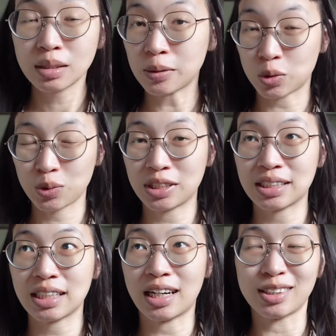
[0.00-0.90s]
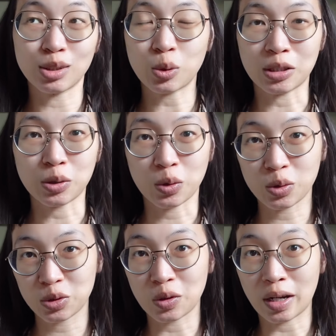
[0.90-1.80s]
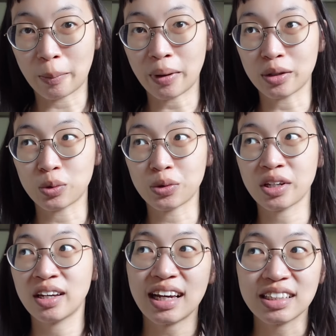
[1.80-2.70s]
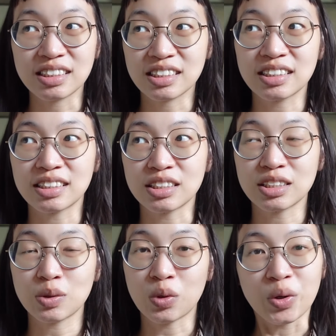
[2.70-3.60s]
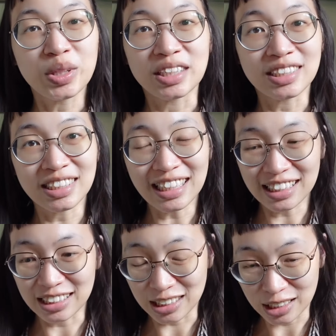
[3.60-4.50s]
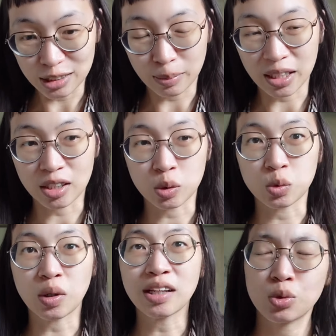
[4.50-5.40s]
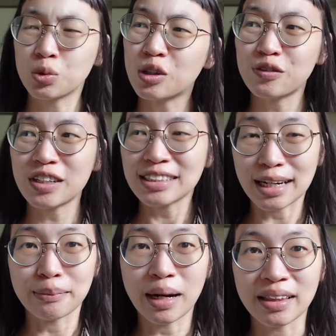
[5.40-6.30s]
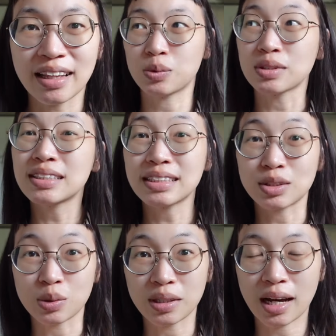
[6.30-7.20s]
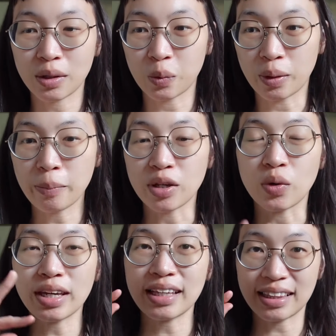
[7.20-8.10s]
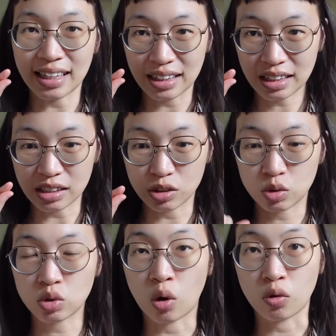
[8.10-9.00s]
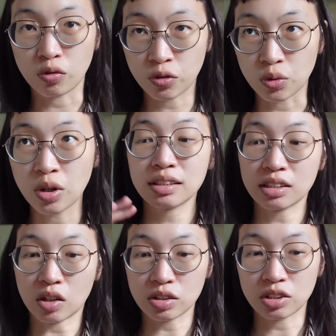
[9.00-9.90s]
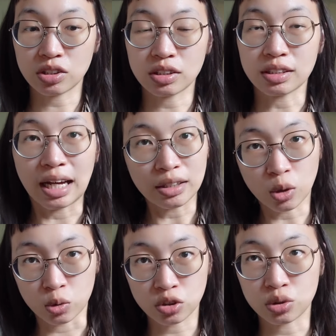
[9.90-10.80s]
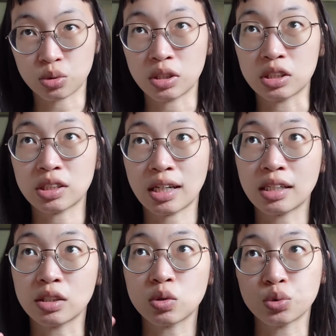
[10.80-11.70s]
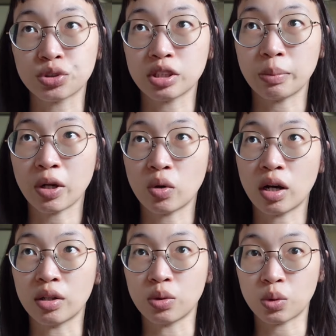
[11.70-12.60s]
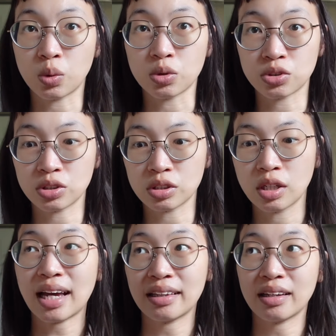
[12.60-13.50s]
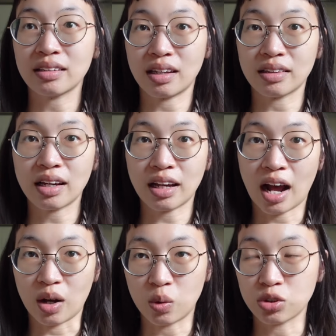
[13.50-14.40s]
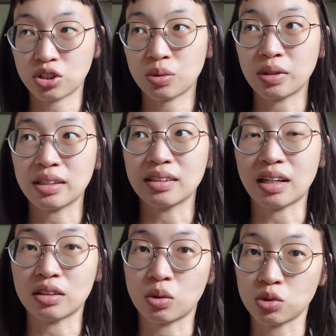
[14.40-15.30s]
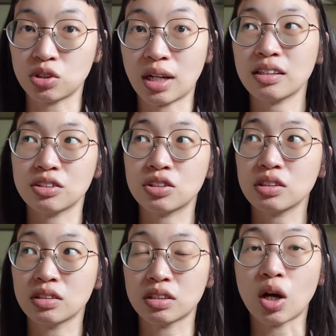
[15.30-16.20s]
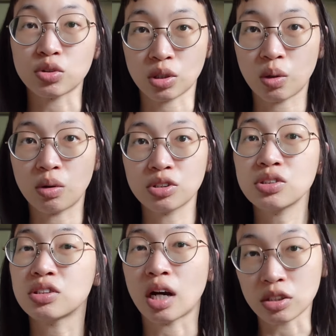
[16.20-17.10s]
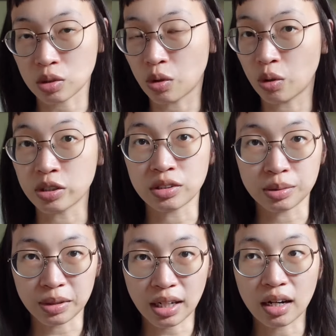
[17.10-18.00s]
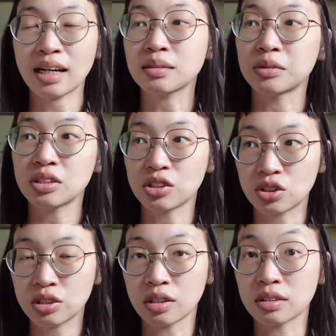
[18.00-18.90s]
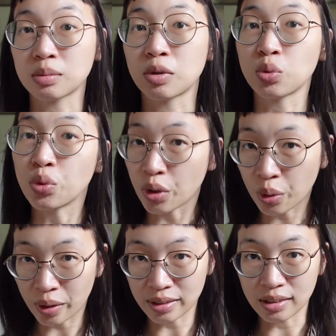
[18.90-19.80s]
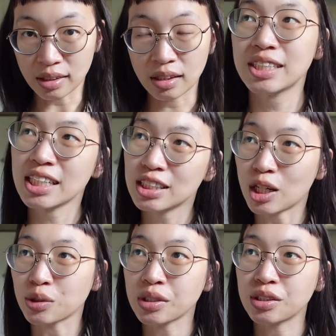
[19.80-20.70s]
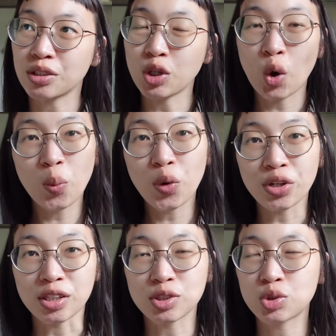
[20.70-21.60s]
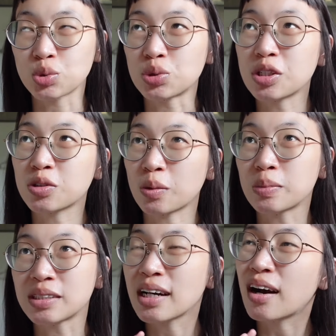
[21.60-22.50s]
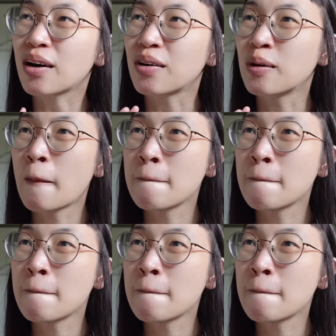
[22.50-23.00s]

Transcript: 这本书其实很短，总共只有两百多页，但是我有点是硬撑着把它读完，读得非常慢。我自己觉得他的文笔有一点点重复。这个角色是一个男同志，所以这一个故事里面有很多是在那个年代的韩国，身为一个男同志，他的社交生活、日常生活会是怎么样？他怎么认识人？怎么约会？等等。这个角色的幽默也是属于那种比较